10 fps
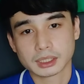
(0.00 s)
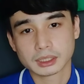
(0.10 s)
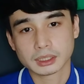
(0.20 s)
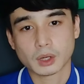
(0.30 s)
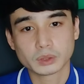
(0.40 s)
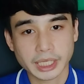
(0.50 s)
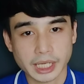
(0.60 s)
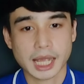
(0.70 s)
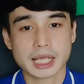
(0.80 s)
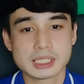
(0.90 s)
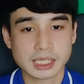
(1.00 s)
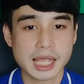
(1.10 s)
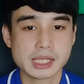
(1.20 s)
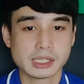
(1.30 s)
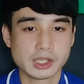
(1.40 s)
เอาแต่ขายสินค้าอย่าง
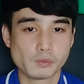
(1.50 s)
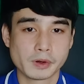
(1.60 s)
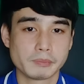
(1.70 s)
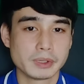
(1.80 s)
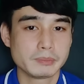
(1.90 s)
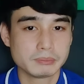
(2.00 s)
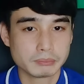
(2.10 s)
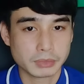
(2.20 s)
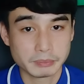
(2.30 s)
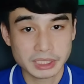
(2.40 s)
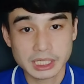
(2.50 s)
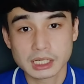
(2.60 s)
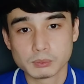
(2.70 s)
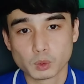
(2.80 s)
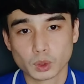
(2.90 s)
เดียวมันไม่ได้เกิดผ
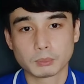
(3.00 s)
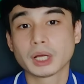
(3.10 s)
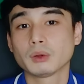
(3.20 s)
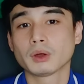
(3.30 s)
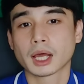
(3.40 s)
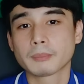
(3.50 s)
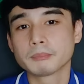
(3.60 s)
ลลัพธ์แล้วครับ